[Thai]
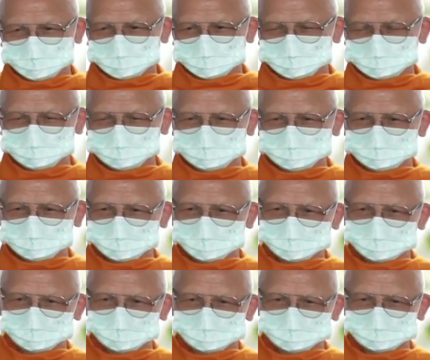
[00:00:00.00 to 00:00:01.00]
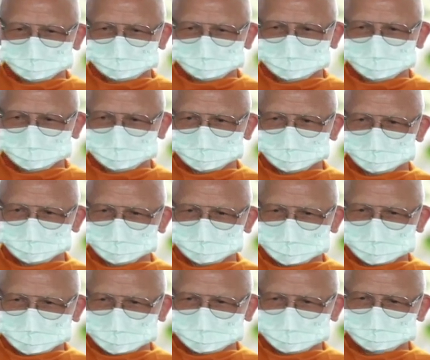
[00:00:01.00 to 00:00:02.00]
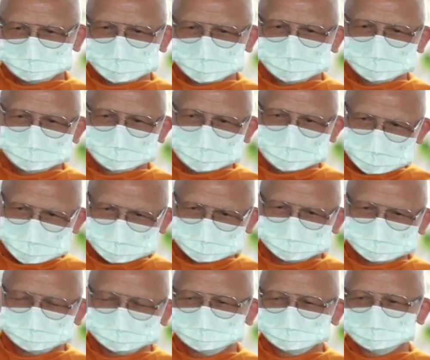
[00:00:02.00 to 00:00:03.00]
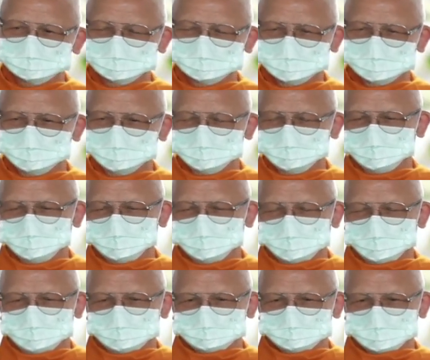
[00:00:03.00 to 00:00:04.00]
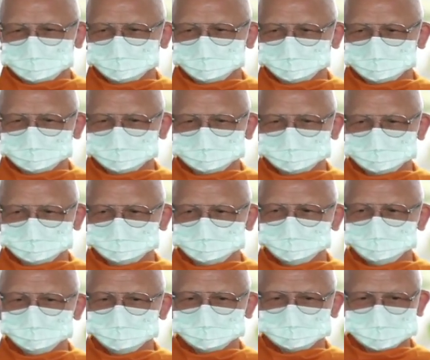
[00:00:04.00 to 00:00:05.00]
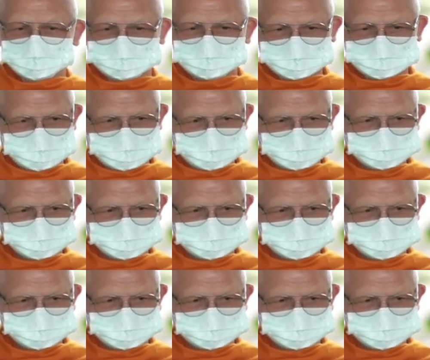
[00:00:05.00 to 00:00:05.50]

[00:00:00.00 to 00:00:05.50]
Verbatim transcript: ที่มนุษย์พึงค้นหามาให้ได้ มนุษย์นี่คือผู้มีใจสูง